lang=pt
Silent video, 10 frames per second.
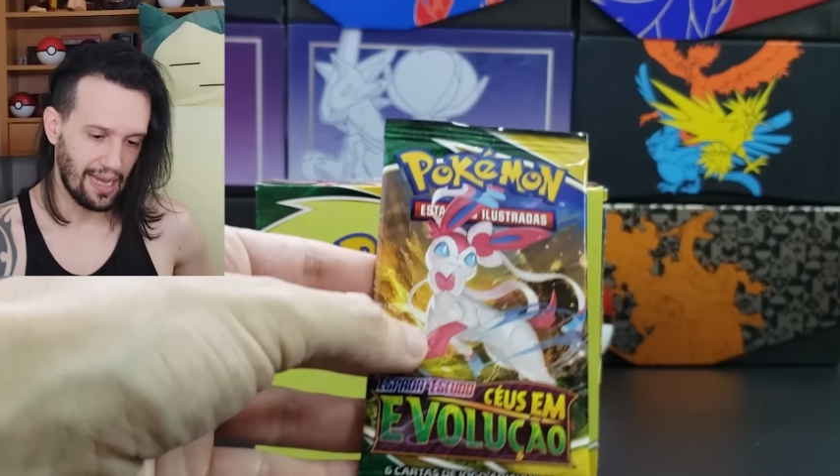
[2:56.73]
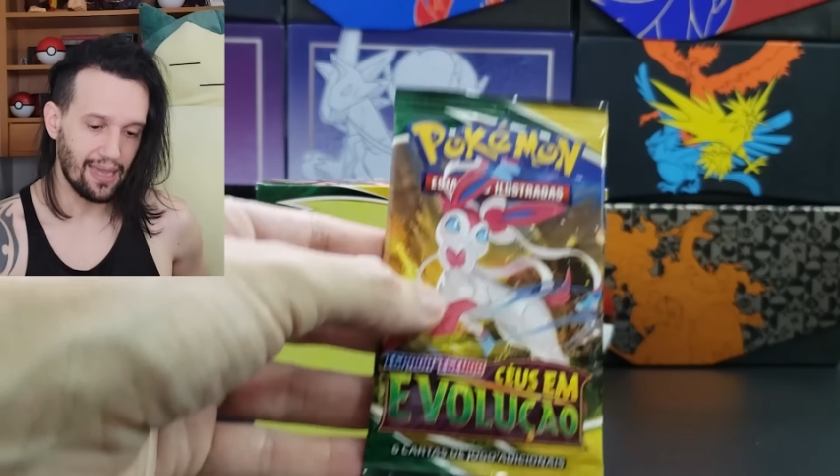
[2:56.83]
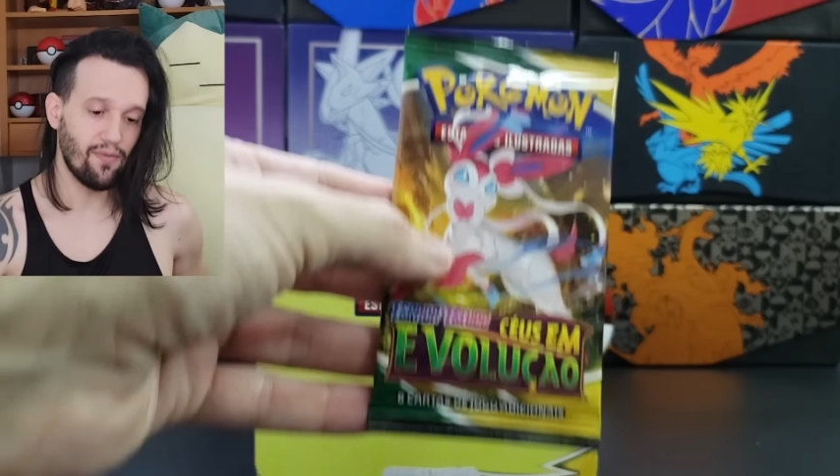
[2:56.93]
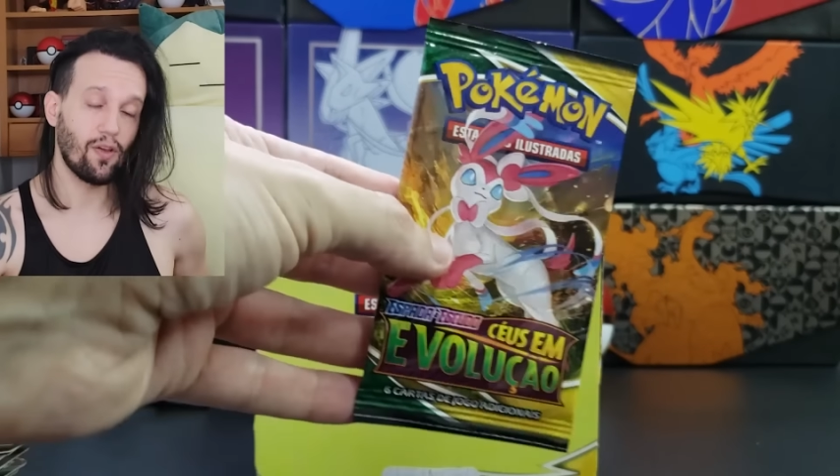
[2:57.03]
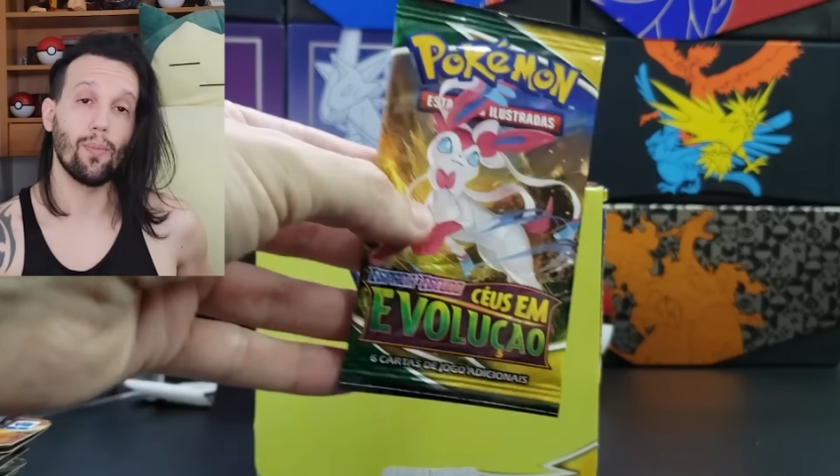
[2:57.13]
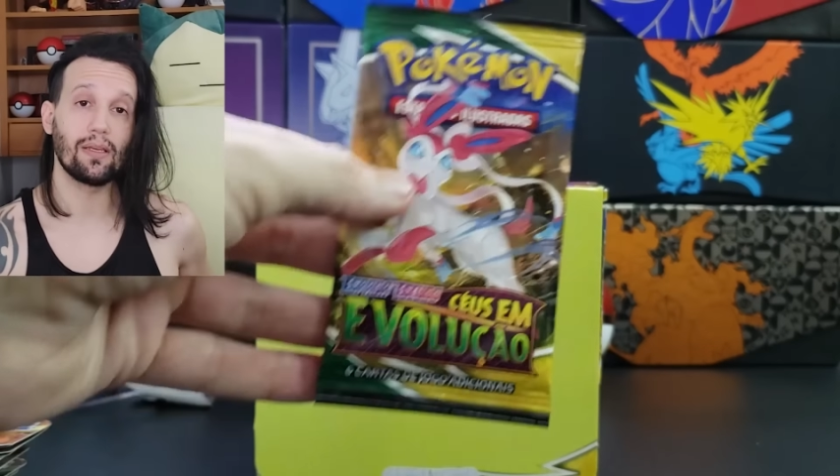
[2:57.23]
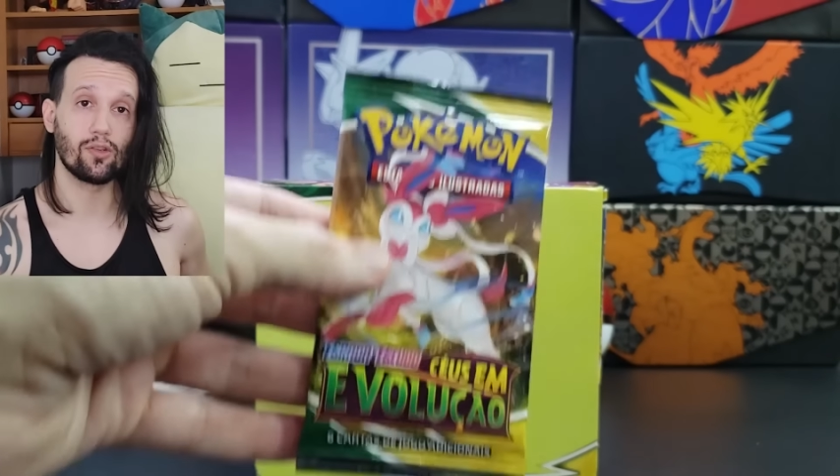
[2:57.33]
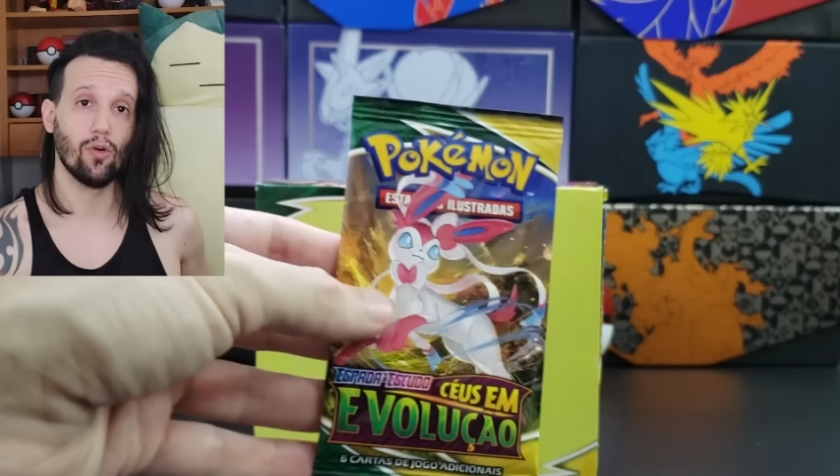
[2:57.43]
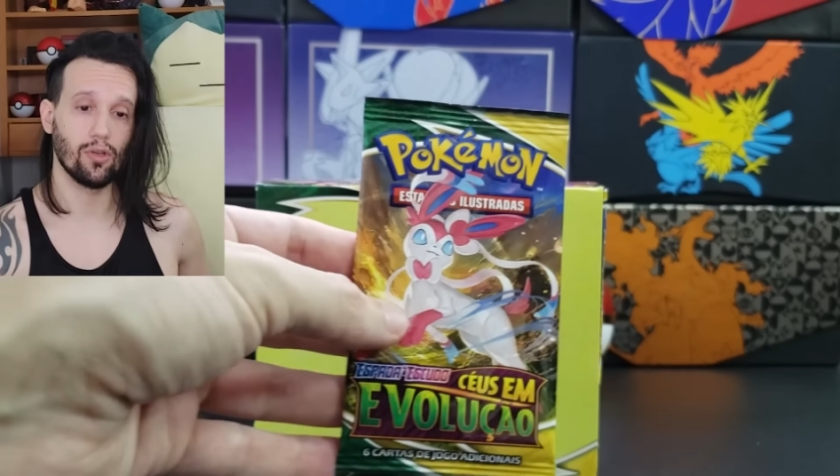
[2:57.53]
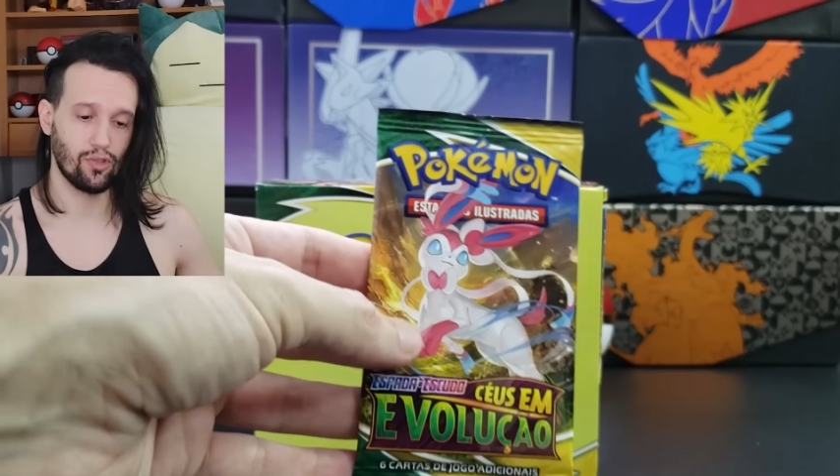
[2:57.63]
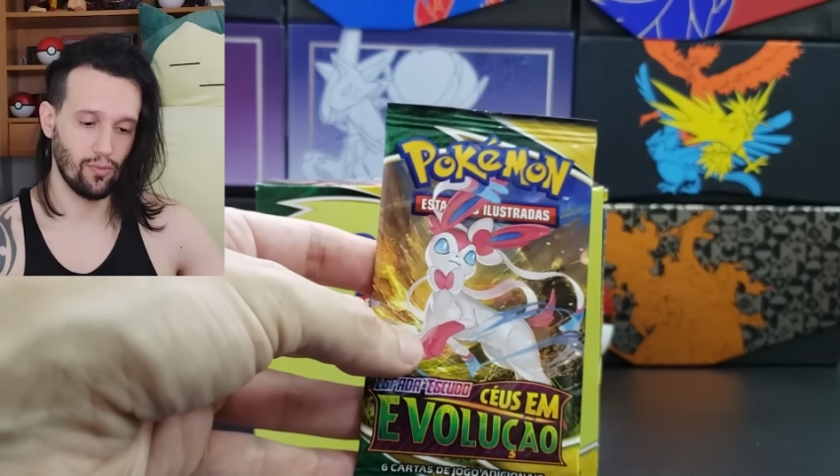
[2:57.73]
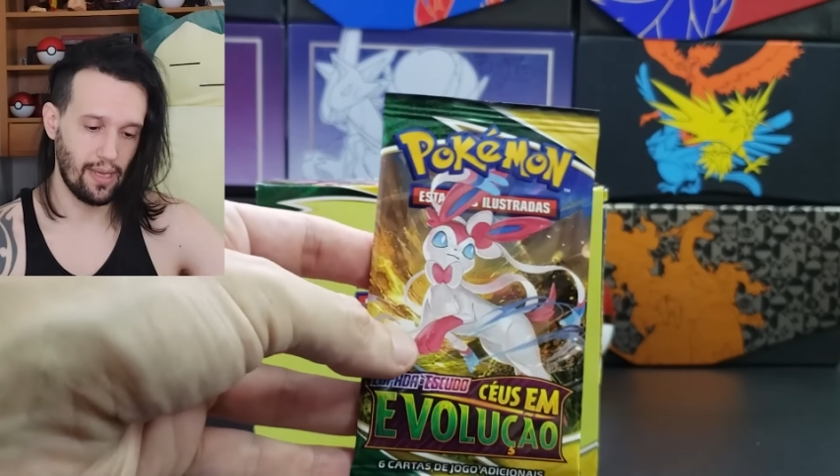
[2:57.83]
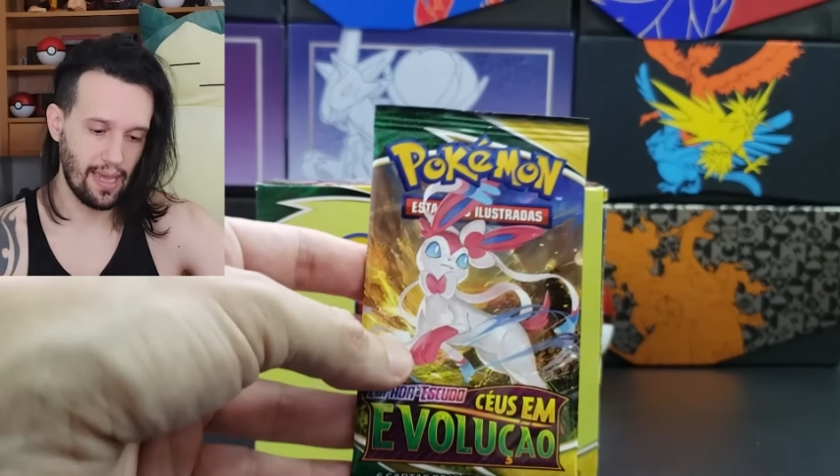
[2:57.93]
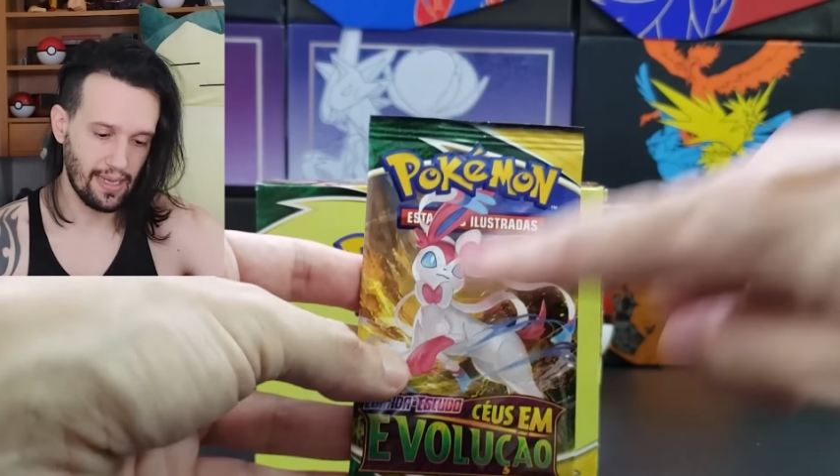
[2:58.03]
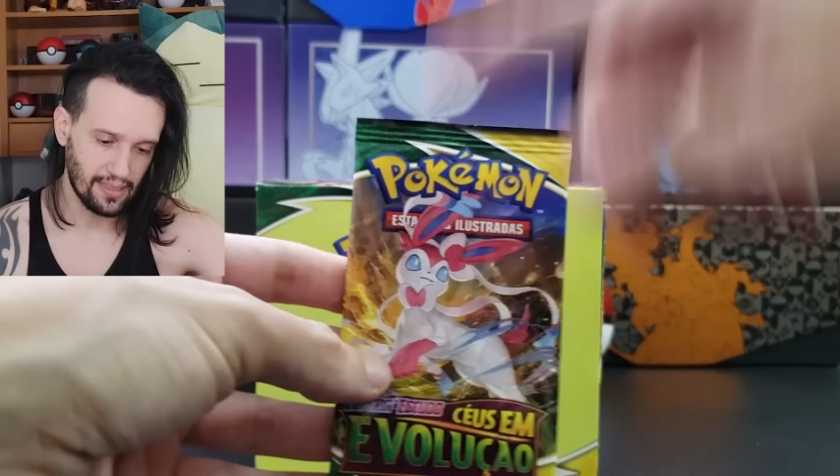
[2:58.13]
A Eve que eu mais gosto
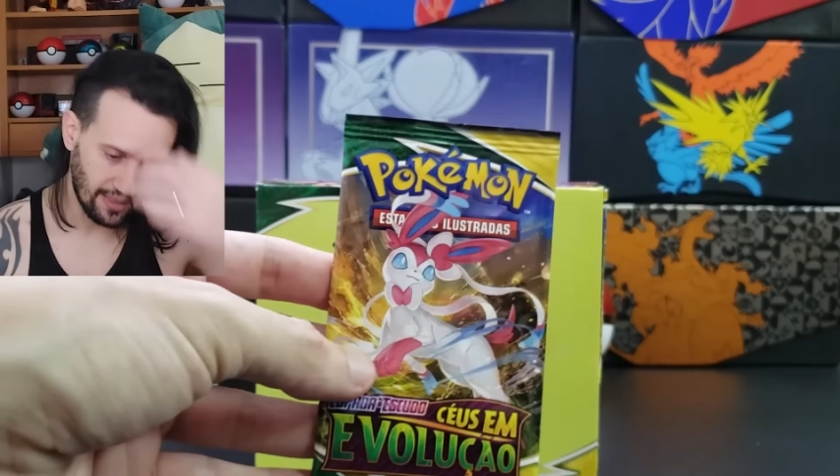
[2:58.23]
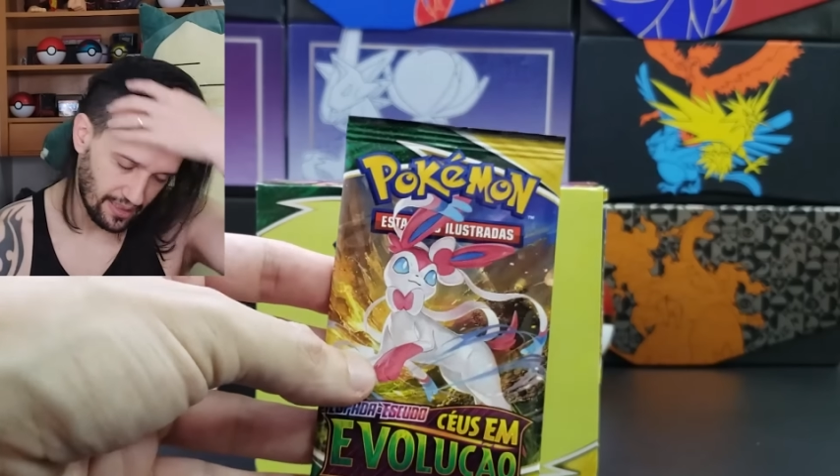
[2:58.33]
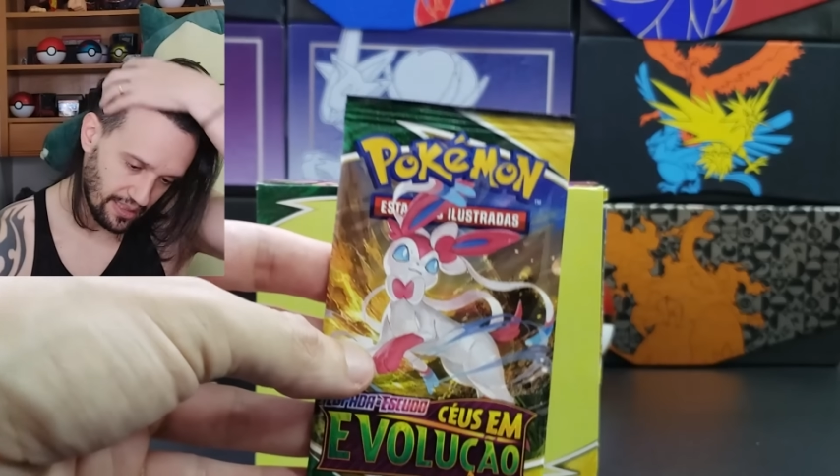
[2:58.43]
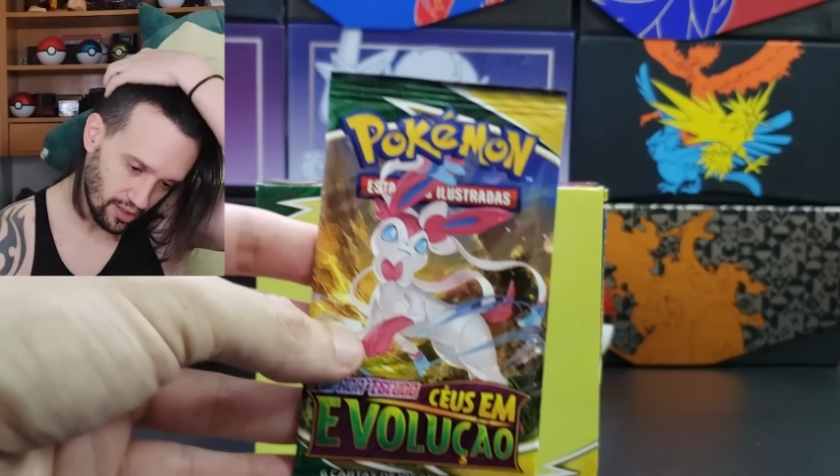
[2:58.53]
é essa daqui,